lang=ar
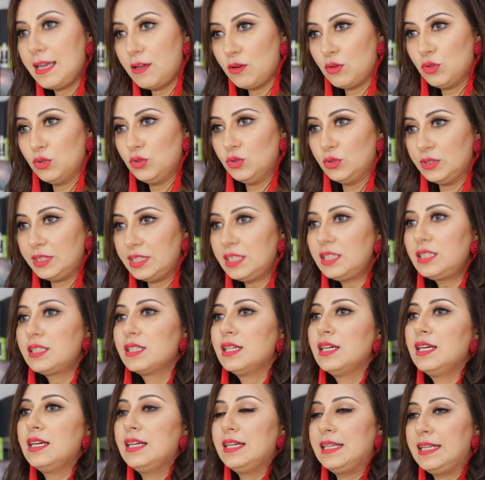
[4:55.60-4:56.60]
aérolonique,
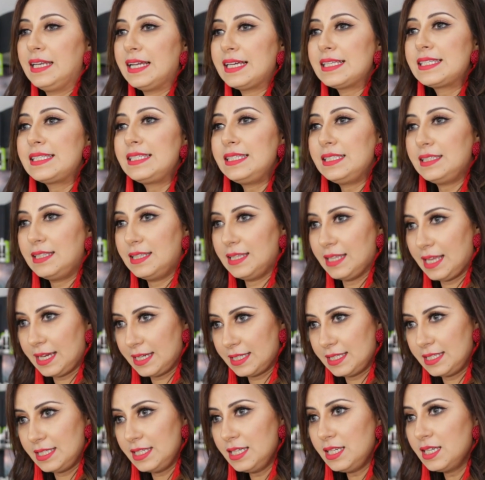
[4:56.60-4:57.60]
l'acide
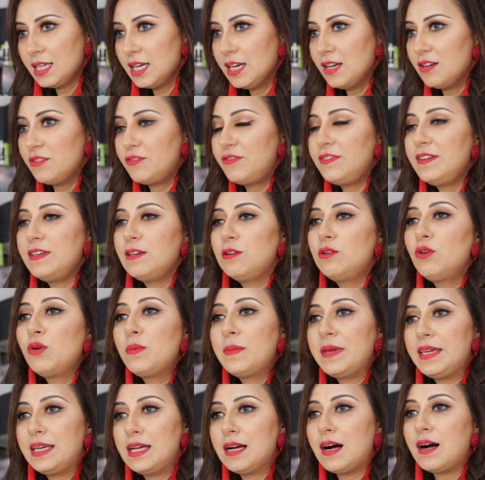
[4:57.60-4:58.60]
lactique fait
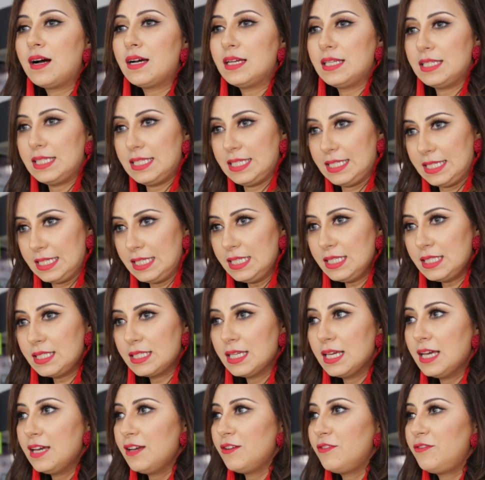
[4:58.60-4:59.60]
l'oméga 6
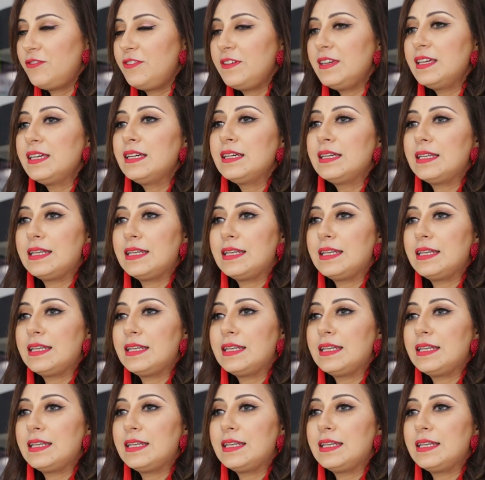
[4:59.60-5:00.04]
فيه